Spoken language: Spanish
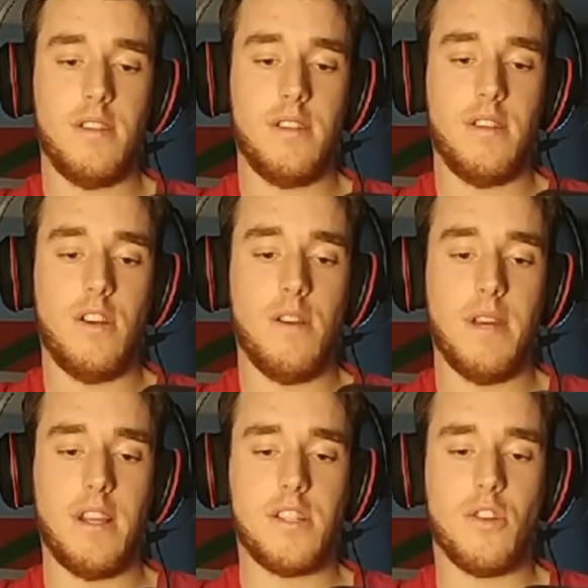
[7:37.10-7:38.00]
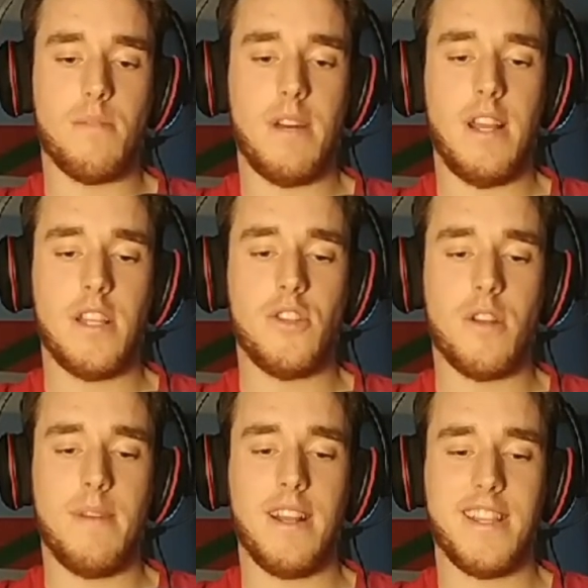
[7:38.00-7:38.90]
No, a ver, es normal, es
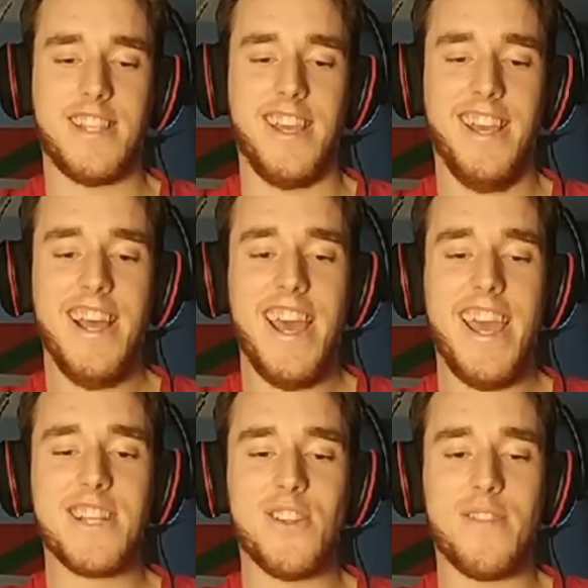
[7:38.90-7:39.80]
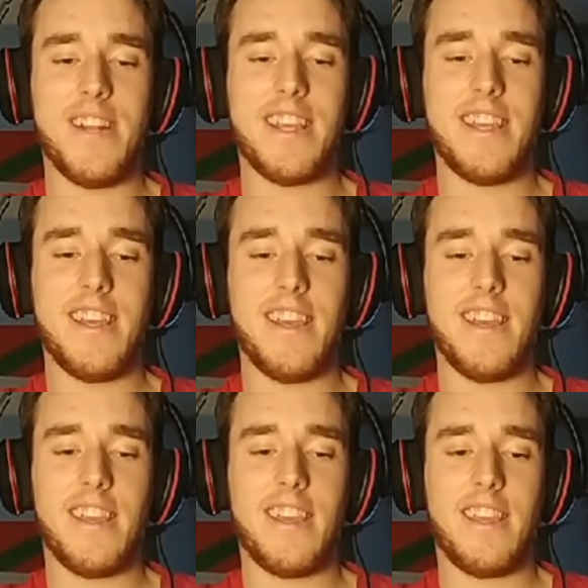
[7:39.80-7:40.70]
normal, sí, es normal que
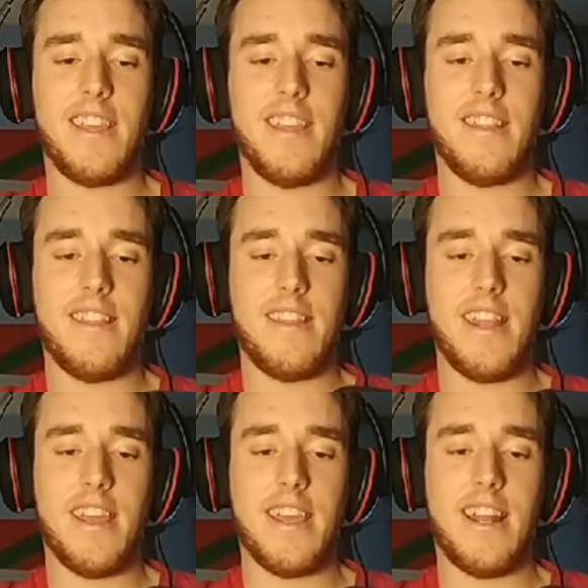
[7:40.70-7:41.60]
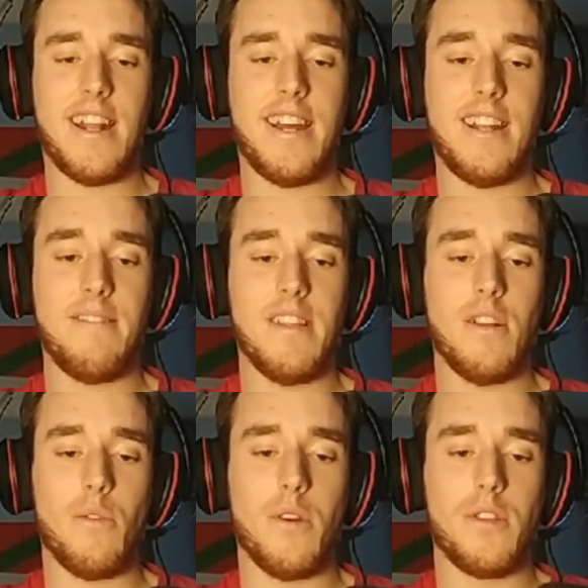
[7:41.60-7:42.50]
ah, tienen que alargar la vida del
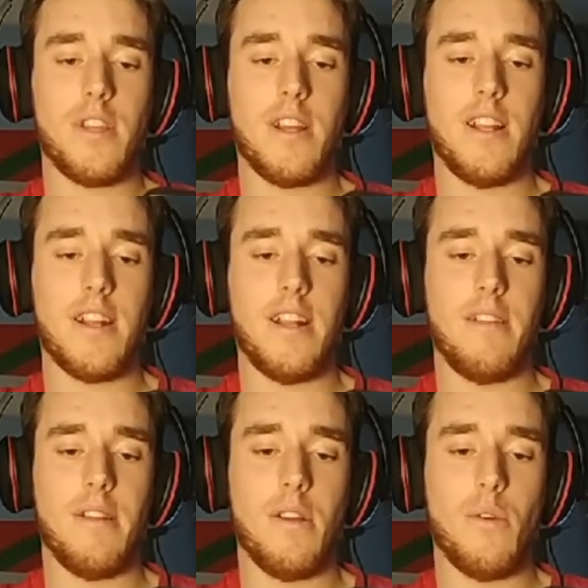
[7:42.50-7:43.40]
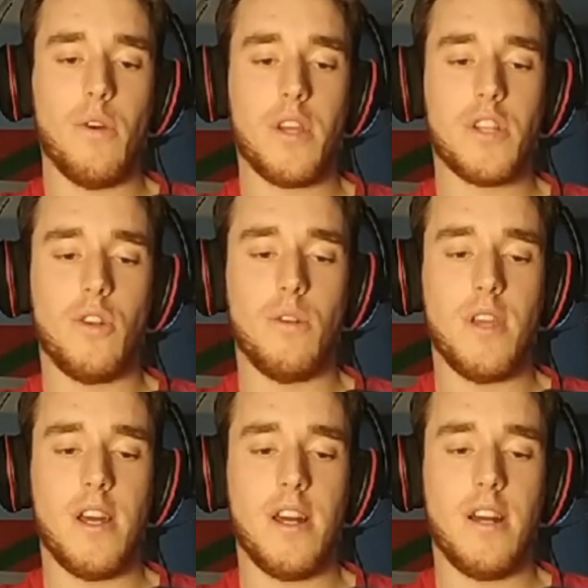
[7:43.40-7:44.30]
juego, tienen que alargar la vida del juego, que solo voy
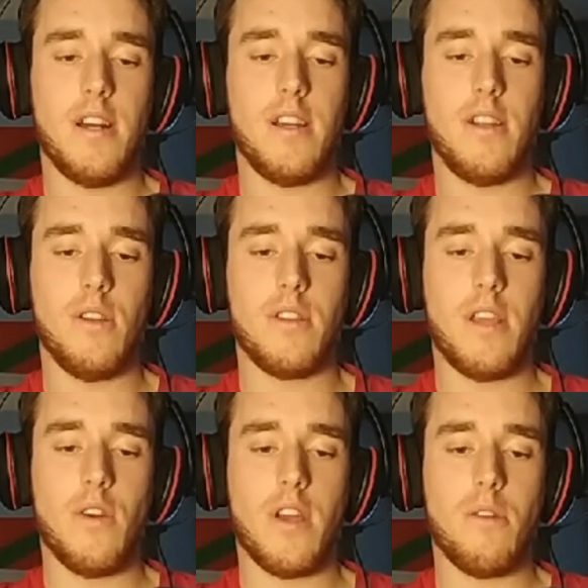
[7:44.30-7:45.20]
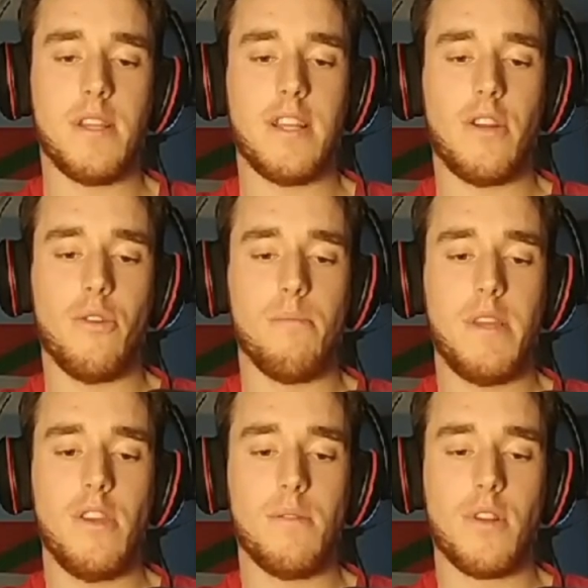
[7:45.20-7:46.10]
a, tengo que comentarlo en un
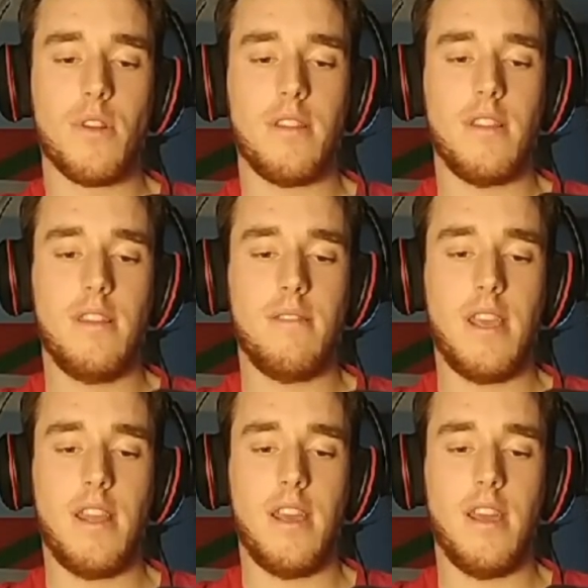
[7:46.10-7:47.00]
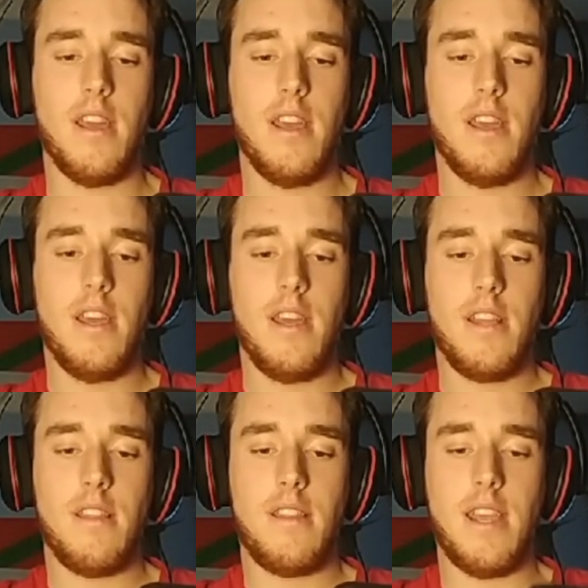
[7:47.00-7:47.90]
vídeo porque tiene,
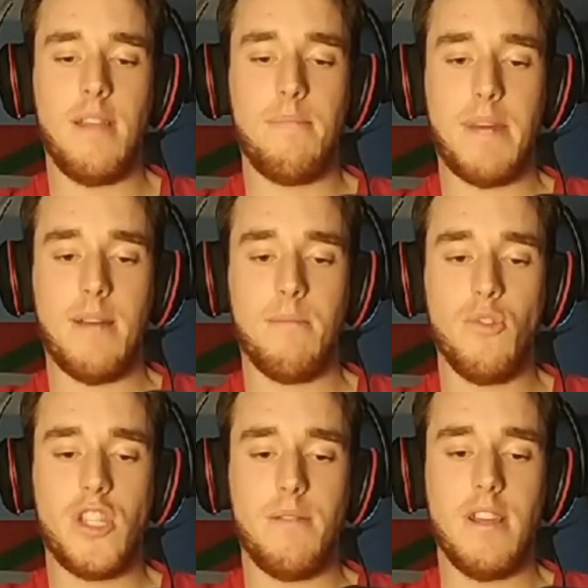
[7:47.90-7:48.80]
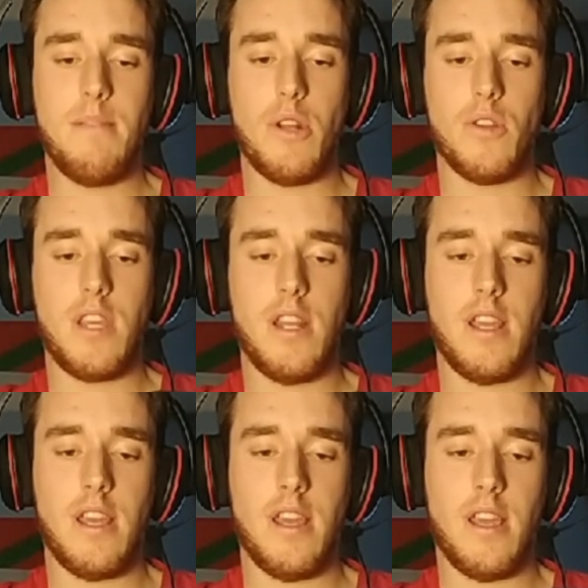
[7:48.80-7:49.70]
tiene para mucha vida, pero tiene
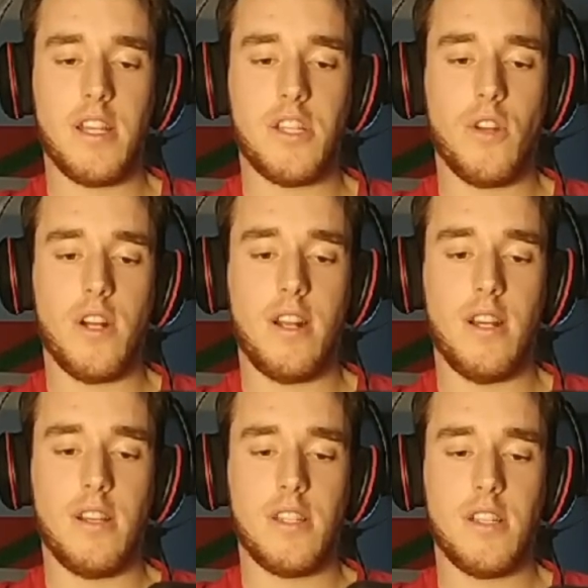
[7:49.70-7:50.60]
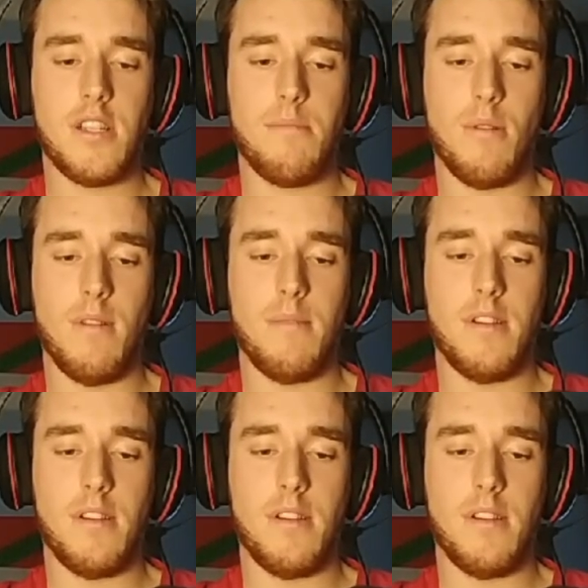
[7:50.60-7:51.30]
que gestionarla, ese es el problema.